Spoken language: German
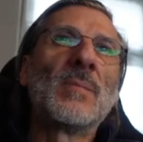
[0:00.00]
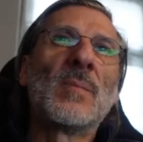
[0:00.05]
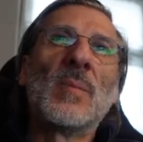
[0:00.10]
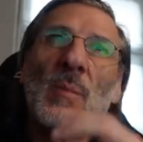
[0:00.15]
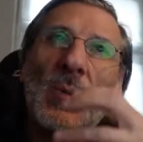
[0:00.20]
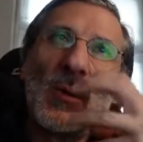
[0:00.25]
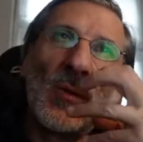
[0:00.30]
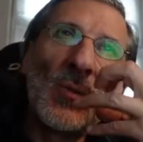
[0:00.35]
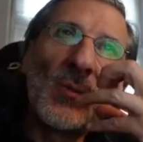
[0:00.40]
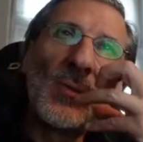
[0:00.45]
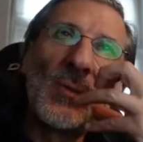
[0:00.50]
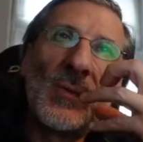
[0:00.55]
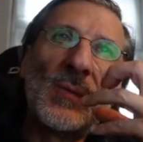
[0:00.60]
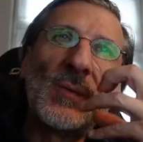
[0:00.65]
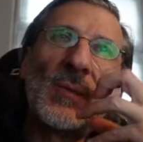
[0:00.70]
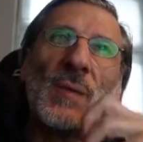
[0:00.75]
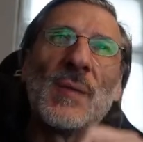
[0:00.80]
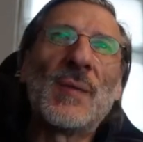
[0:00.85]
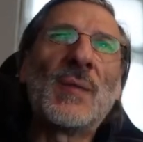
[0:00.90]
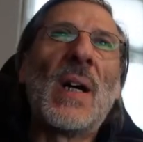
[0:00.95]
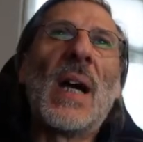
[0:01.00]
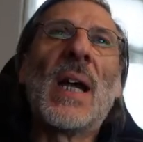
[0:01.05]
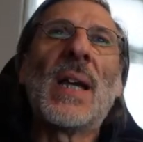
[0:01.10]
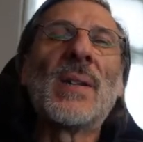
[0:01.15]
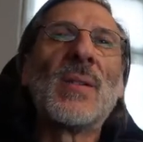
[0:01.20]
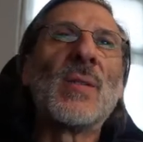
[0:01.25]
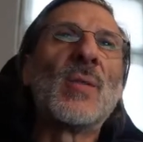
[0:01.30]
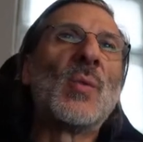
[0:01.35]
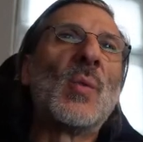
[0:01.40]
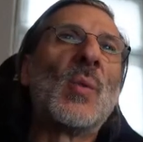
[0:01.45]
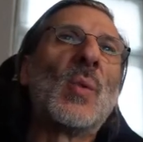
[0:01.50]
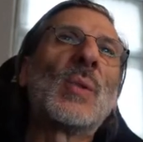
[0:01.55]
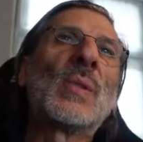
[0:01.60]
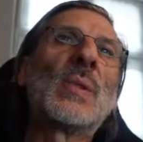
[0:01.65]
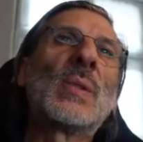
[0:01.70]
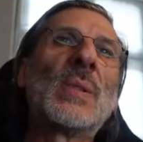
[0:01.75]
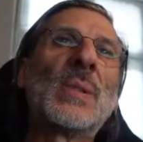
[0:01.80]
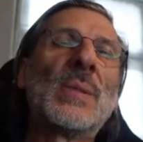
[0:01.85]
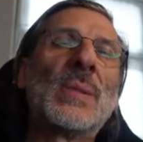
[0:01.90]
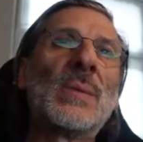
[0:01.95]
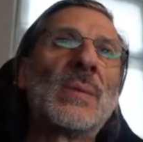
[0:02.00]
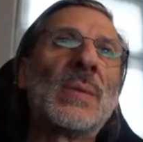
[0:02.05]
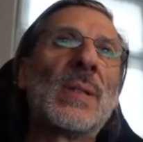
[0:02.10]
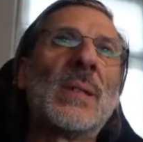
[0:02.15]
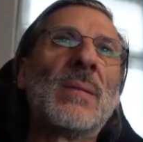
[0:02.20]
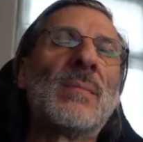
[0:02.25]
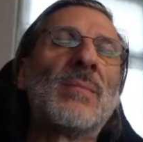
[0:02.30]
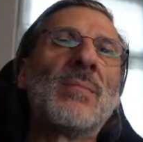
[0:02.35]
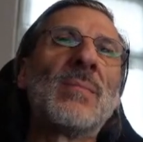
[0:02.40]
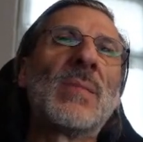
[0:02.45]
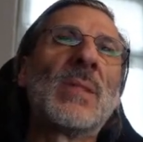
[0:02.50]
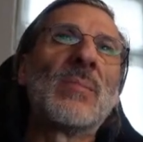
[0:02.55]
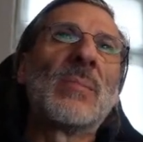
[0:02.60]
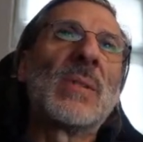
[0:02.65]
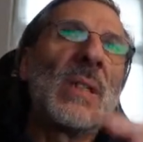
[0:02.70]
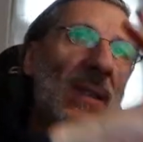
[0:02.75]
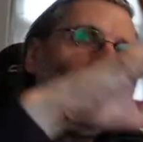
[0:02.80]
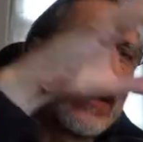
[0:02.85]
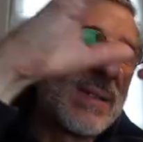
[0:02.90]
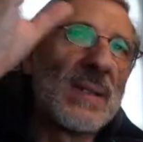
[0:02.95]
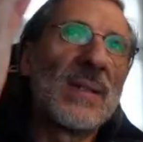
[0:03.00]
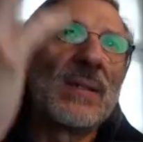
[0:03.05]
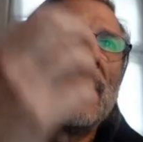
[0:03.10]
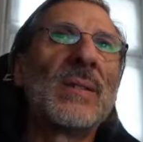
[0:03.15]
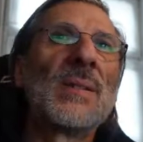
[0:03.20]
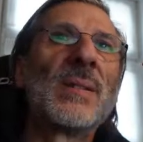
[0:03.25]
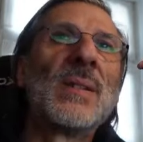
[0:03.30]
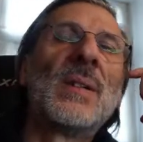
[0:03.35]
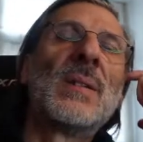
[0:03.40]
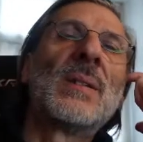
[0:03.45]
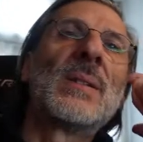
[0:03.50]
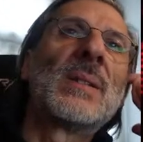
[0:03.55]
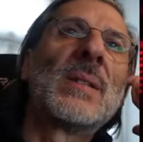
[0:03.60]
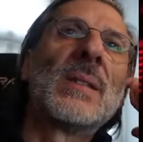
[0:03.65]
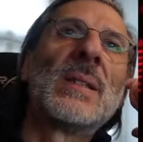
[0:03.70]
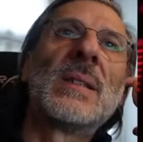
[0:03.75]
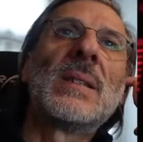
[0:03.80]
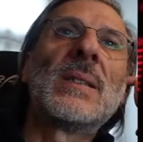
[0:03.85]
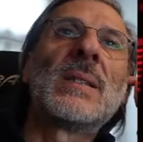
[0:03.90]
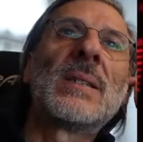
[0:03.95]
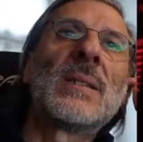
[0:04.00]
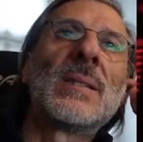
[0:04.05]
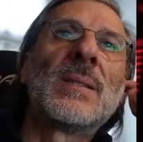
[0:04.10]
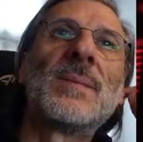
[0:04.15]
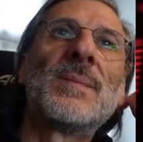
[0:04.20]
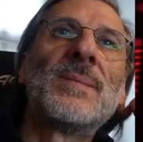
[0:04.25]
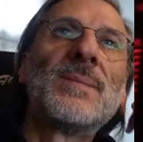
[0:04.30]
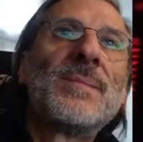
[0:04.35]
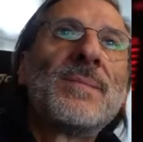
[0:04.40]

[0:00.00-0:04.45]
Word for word: Immer noch eine, feine Note dem, dem ganzen äh, Gericht.